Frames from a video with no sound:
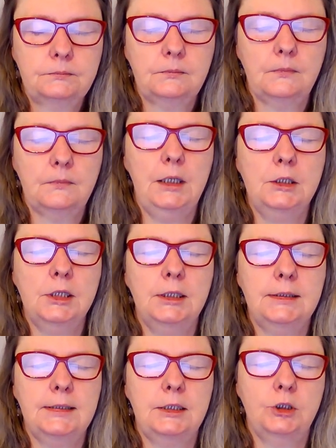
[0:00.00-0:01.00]
Jeżeli
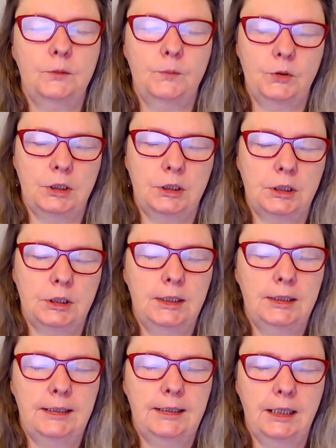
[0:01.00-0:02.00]
chcesz, to możesz
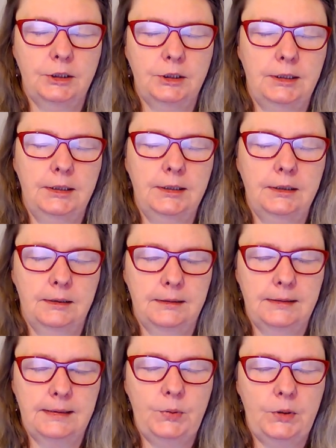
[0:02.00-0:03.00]
także ich
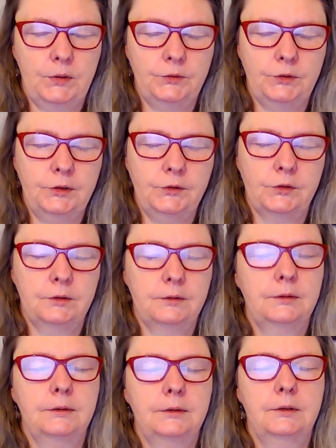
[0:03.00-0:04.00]
zaprosić,
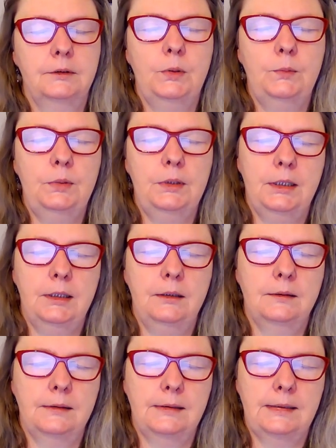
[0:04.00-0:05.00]
by byli
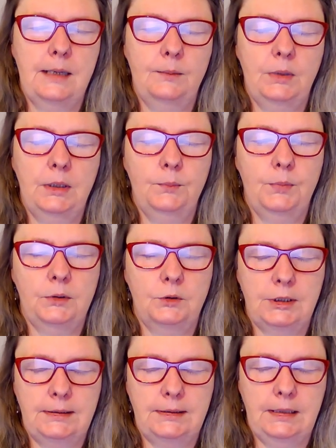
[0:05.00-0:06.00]
z nami
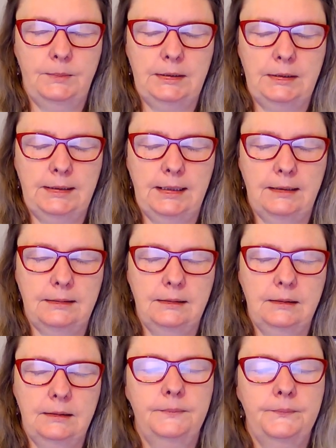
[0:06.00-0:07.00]
podczas tej medytacji.
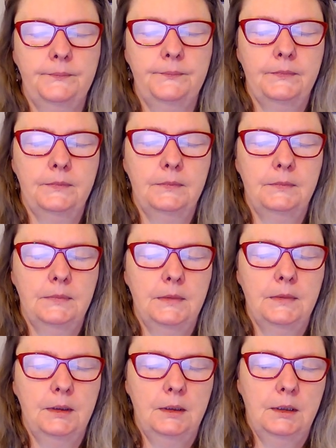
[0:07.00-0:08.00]

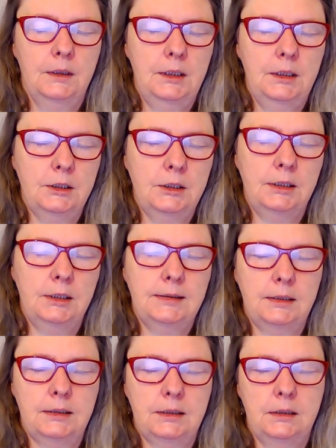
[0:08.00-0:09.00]
Jeżeli
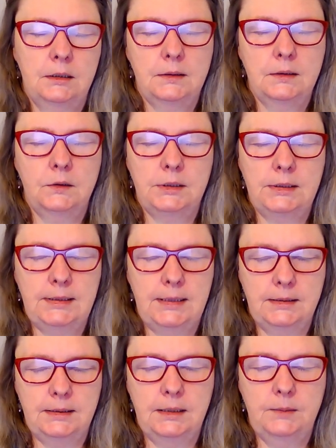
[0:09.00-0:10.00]
chcesz skorzystać
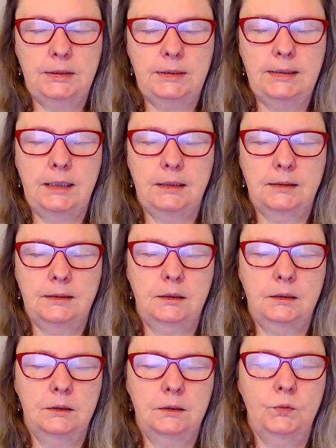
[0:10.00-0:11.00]
z tej medytacji,
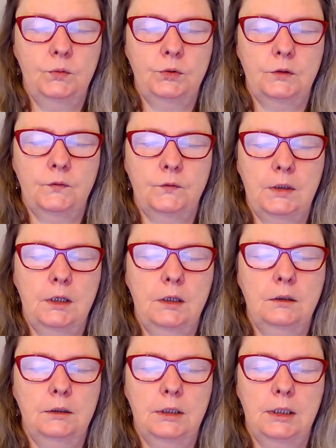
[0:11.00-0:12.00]
usiądź
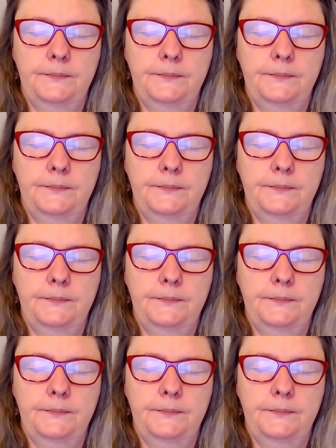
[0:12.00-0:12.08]
wygodnie,